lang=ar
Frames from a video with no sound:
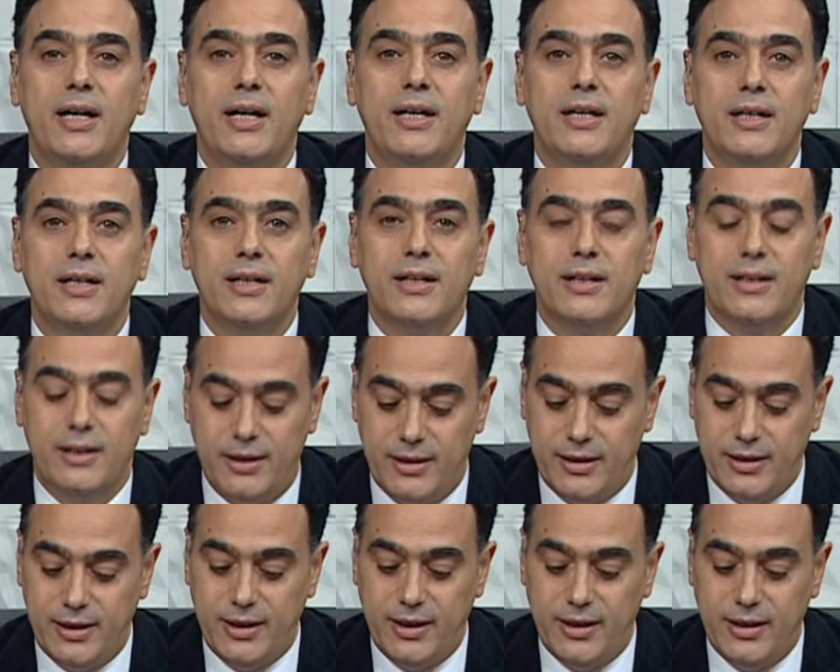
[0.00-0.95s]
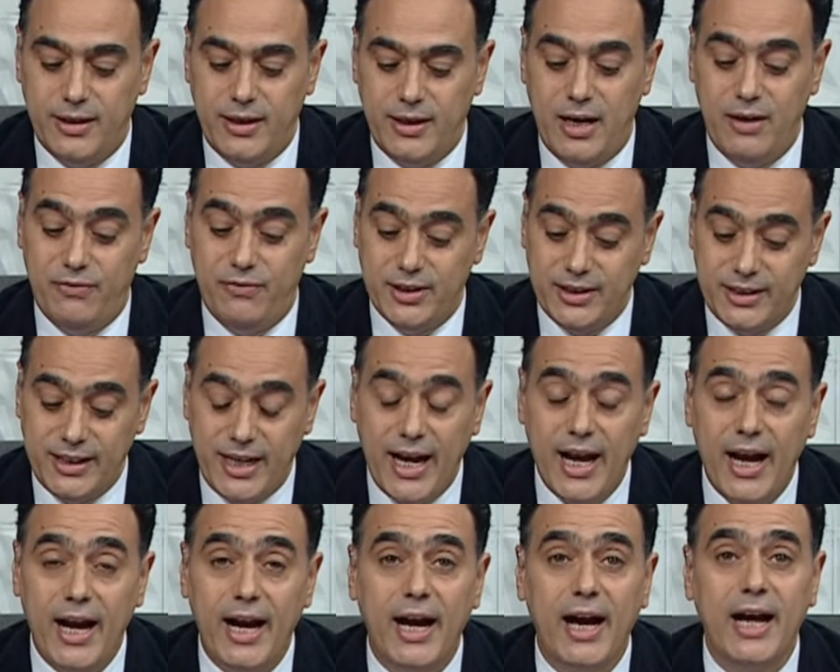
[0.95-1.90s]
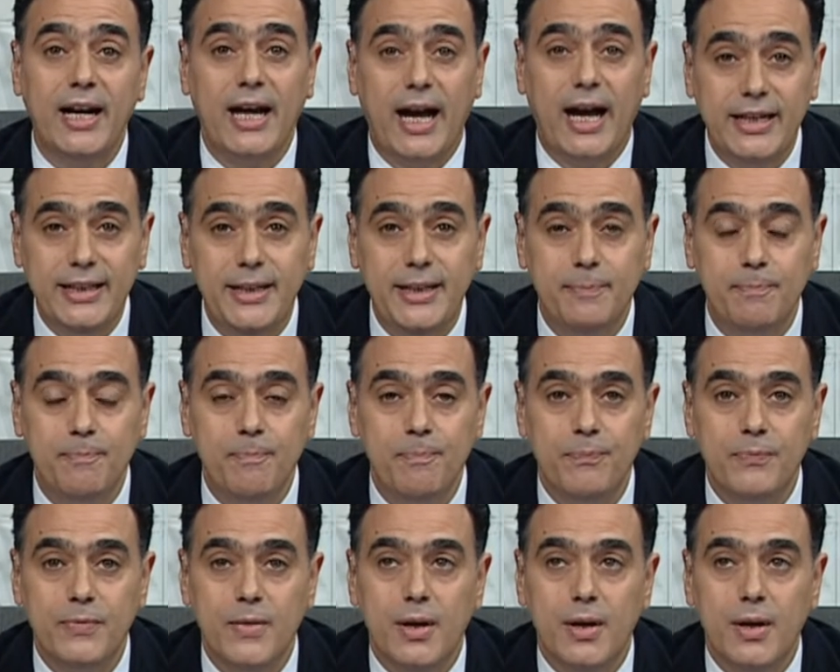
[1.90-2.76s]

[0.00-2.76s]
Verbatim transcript: آه، آه، الفتاح العليم